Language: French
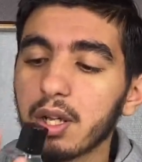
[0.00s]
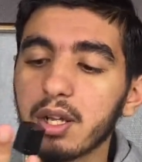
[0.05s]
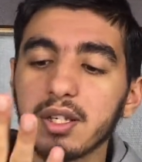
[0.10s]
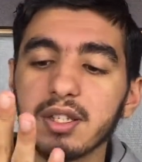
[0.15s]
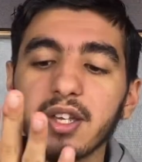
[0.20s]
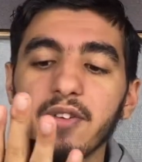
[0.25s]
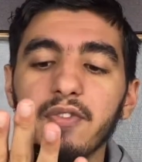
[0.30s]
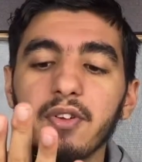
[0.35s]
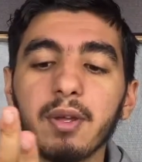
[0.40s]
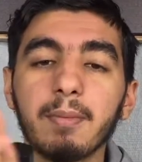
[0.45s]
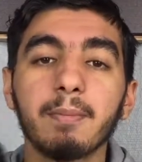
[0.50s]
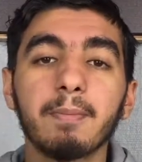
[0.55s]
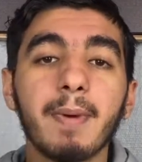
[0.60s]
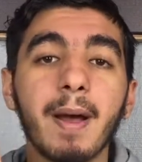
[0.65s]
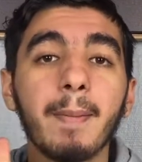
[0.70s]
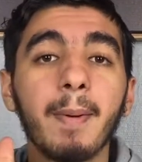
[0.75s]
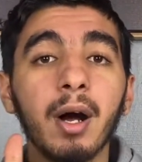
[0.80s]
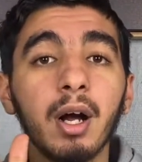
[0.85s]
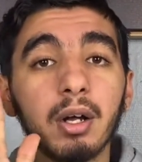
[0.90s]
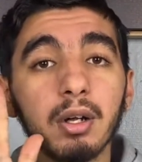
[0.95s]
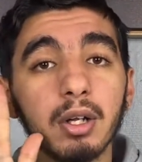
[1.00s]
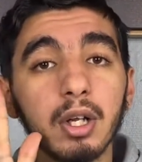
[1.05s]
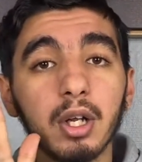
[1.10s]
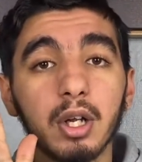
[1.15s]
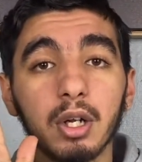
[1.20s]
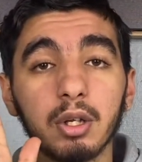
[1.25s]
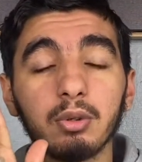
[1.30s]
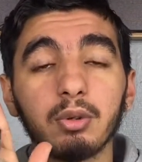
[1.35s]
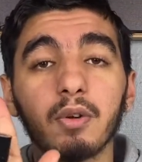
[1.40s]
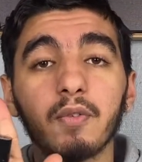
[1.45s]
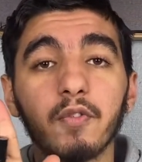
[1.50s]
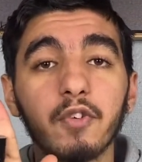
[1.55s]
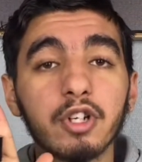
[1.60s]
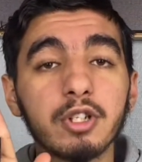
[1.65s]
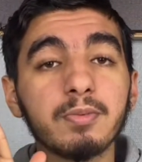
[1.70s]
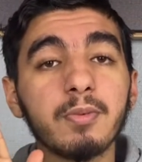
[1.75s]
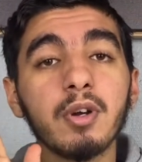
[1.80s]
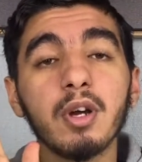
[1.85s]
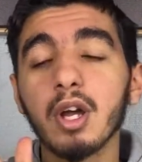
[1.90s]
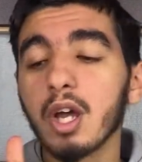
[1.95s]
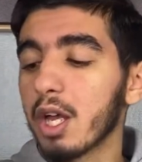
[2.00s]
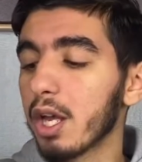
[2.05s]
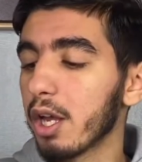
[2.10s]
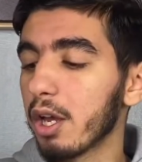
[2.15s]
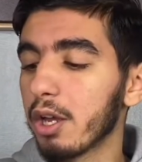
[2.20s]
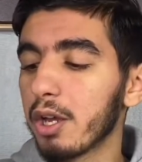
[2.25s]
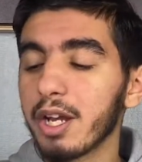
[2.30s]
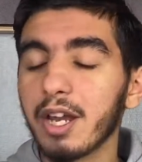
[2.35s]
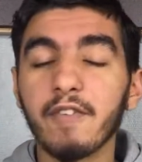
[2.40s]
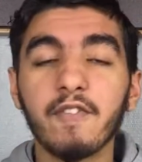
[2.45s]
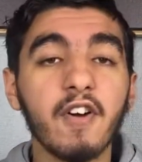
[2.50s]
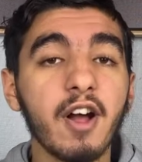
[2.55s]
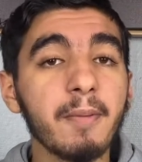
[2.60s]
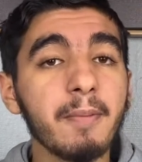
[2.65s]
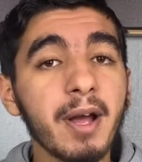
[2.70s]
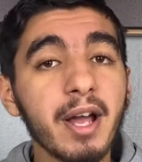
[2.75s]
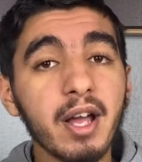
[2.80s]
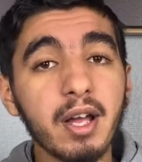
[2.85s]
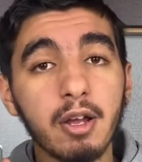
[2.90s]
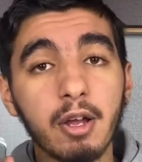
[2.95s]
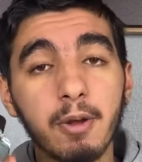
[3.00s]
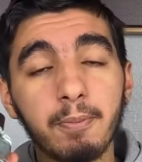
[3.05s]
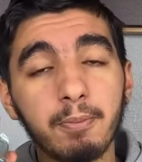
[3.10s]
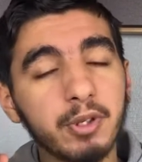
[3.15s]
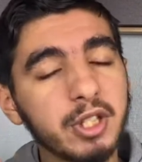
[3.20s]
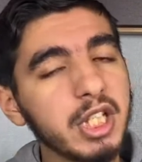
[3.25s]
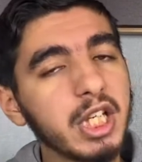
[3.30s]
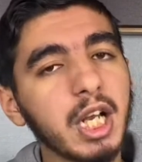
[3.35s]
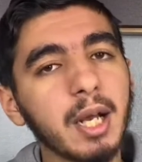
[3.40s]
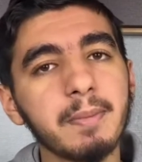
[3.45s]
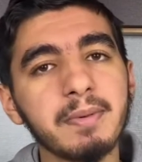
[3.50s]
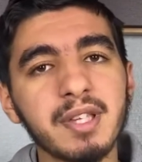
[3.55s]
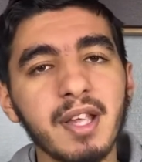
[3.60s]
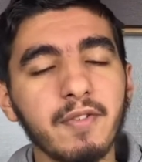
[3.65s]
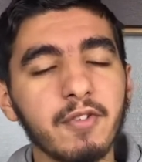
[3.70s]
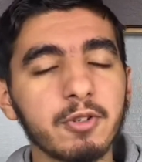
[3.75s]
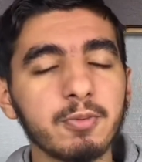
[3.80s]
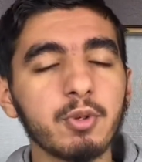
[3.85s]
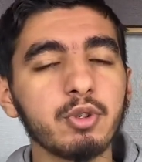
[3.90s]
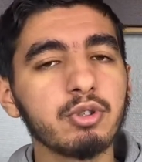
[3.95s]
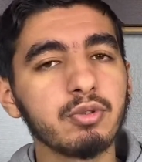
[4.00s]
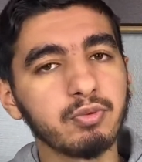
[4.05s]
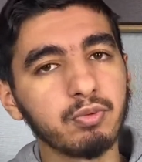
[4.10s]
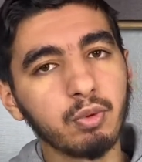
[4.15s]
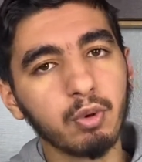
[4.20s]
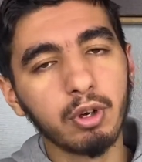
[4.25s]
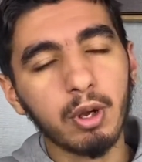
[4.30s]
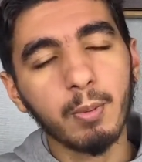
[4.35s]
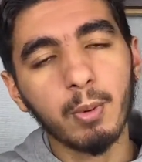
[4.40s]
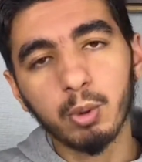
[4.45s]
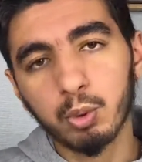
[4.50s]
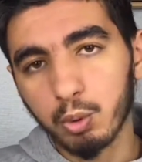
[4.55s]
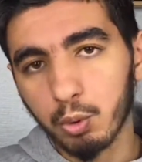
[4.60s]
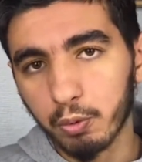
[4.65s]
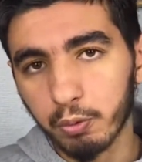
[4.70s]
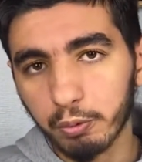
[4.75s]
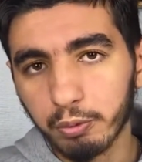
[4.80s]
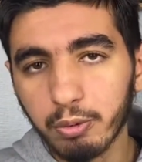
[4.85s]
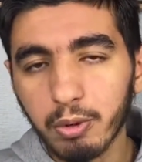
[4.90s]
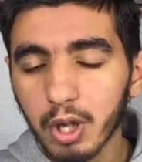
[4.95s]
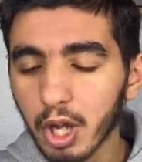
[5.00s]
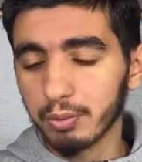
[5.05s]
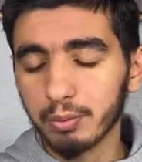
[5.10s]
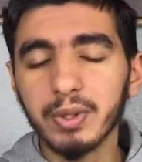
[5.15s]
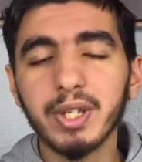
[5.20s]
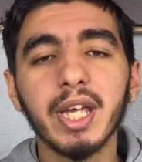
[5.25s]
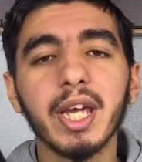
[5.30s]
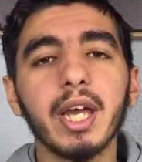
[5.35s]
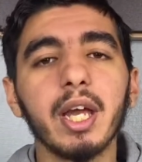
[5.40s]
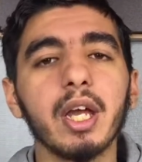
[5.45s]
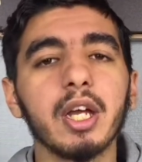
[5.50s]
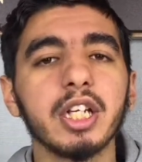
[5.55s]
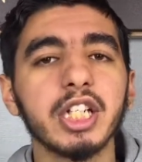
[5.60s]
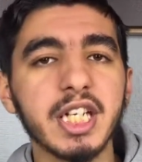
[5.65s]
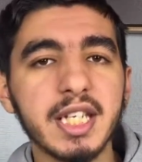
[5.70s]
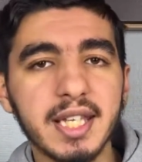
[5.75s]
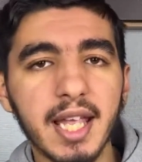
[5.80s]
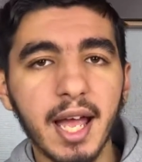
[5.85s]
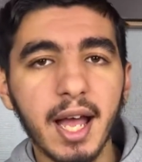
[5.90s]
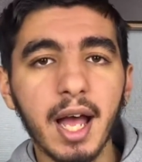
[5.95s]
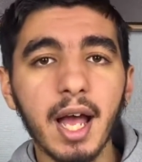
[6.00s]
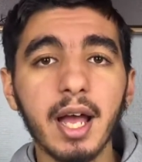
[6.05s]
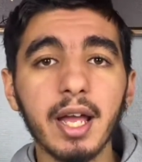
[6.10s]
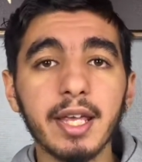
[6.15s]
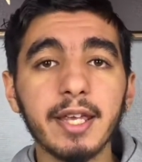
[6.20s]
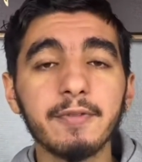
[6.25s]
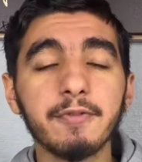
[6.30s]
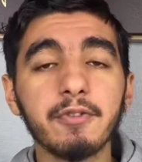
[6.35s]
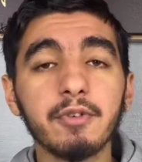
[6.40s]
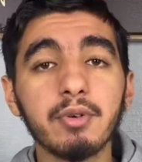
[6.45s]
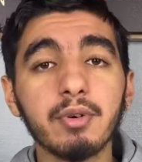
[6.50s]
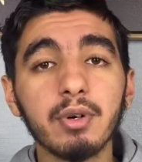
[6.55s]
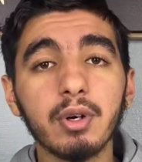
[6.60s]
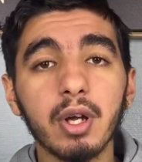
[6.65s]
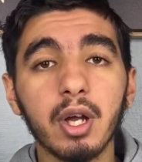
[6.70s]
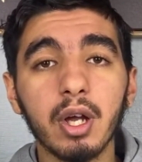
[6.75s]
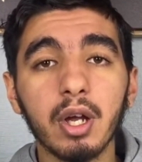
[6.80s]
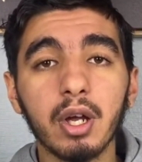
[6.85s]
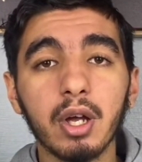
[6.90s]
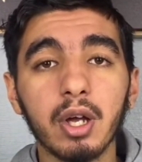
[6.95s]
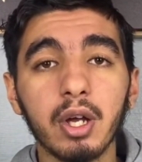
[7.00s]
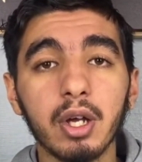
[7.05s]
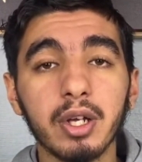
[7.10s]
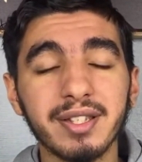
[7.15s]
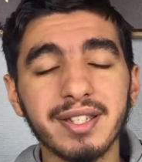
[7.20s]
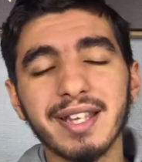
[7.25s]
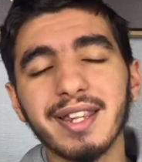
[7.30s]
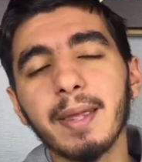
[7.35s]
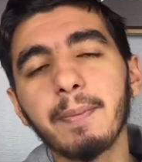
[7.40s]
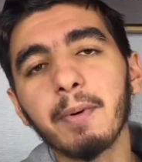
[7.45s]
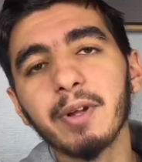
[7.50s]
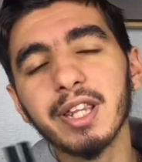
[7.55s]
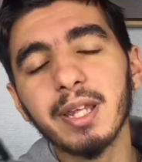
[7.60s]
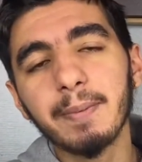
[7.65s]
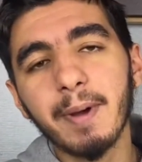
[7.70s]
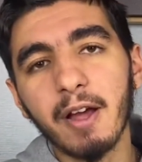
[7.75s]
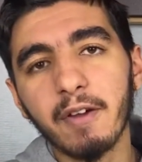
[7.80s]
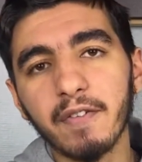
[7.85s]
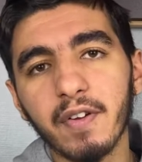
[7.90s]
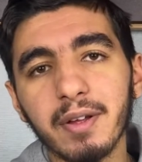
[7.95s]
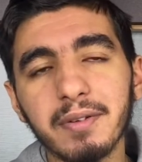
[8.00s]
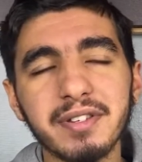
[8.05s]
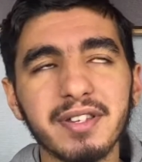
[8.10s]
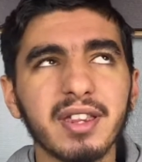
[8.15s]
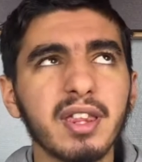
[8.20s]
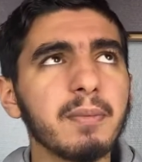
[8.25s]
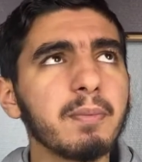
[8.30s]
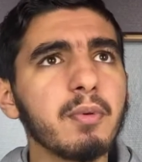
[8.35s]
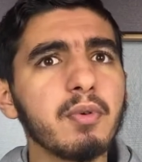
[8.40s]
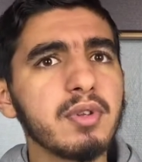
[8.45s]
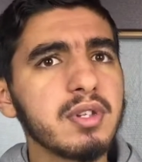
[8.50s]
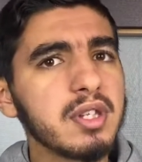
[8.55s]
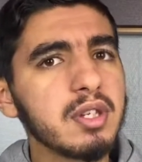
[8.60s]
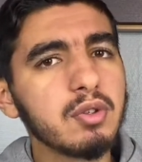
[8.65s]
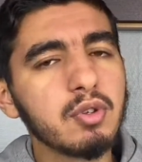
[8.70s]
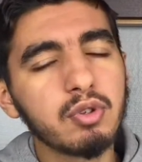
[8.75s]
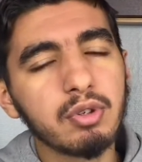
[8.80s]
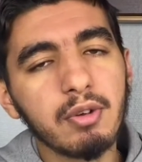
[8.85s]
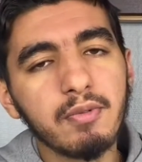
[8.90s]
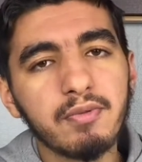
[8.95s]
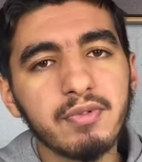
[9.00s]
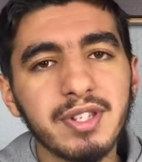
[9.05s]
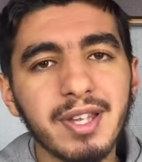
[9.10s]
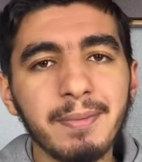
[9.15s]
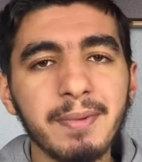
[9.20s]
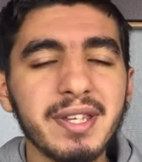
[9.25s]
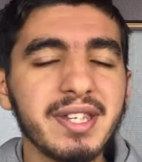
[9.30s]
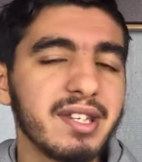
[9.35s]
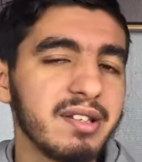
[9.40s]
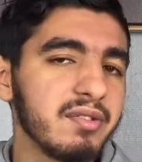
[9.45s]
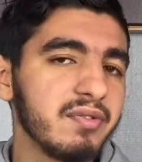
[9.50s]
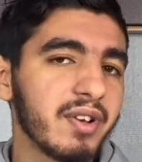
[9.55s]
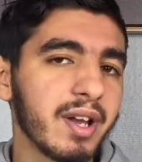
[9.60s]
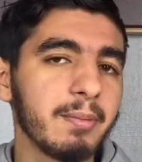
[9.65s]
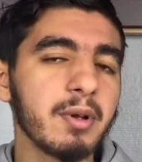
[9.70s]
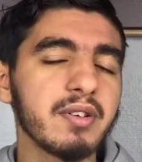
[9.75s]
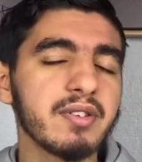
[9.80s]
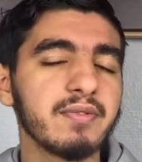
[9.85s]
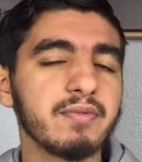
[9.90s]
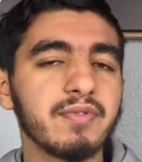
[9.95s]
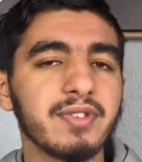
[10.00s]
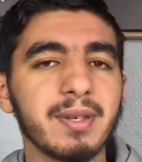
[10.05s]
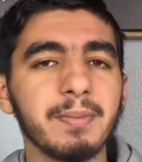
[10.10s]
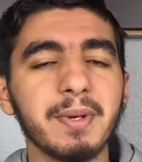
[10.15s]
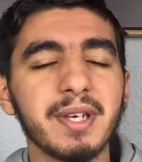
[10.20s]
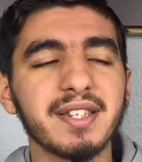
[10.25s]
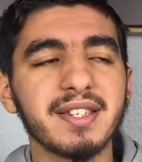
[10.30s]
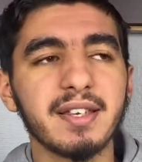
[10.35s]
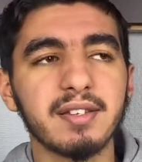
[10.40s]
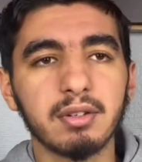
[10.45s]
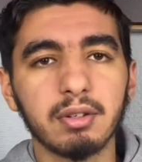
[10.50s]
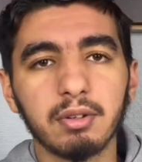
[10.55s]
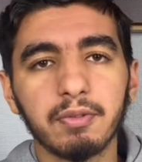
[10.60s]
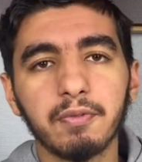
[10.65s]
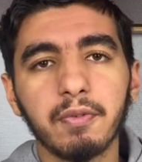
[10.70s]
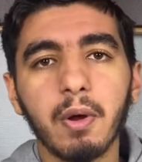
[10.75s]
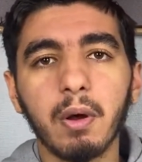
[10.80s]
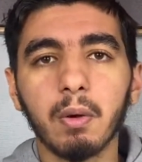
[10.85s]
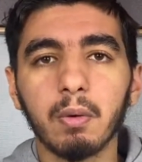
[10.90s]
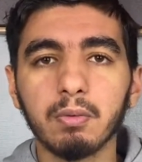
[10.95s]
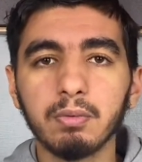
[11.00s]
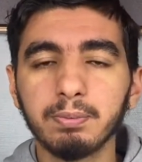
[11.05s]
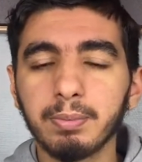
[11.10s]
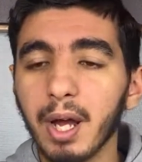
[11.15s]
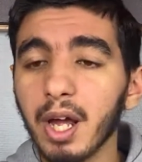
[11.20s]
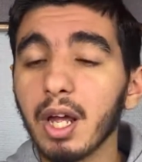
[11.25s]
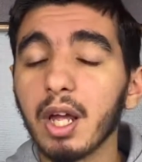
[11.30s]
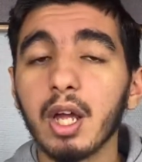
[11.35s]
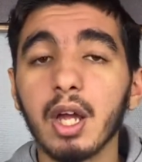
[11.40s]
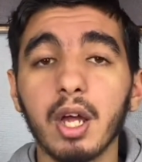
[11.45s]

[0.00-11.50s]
ça fait maman. Donc franchement, euh, les formats euh, petits comme ça, franchement, je vous recommande de fou. Oui, chez Zara, il faut, euh, ça dépend des parfums, ça dépend aussi de ce que vous aimez, si vraiment vous aimez que ça sente fort ou pas.